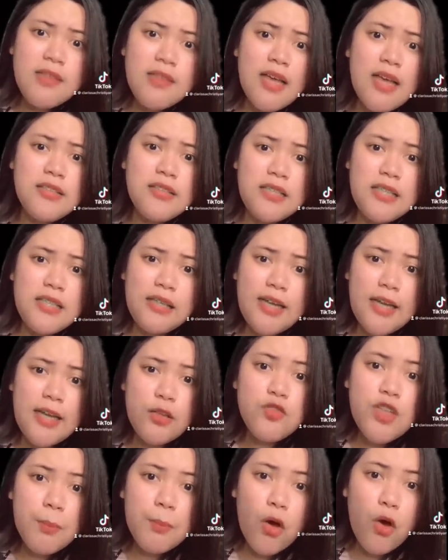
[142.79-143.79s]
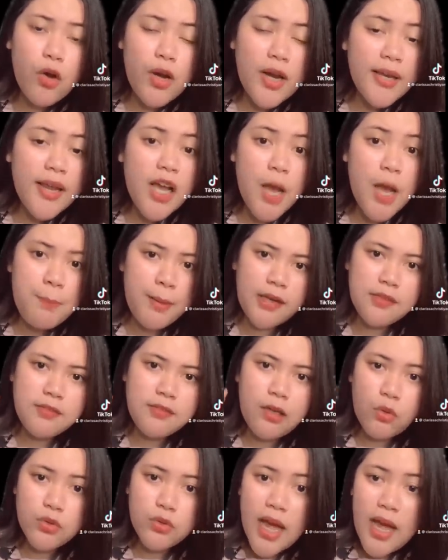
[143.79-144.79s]
disajiinnya itu sama orang yang gak pakai
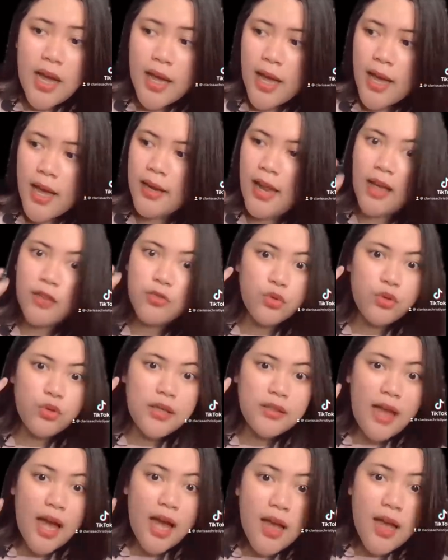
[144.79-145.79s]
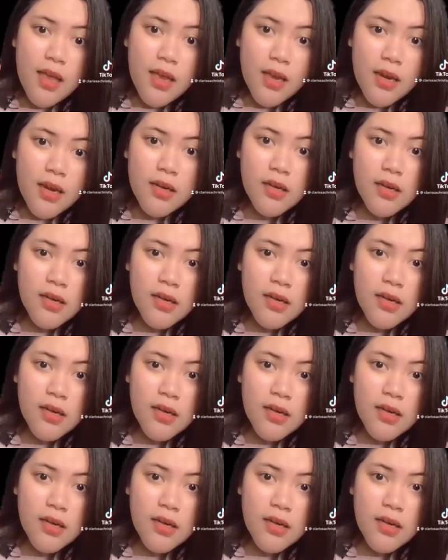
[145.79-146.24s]
sarung tangan, langsung di tangan.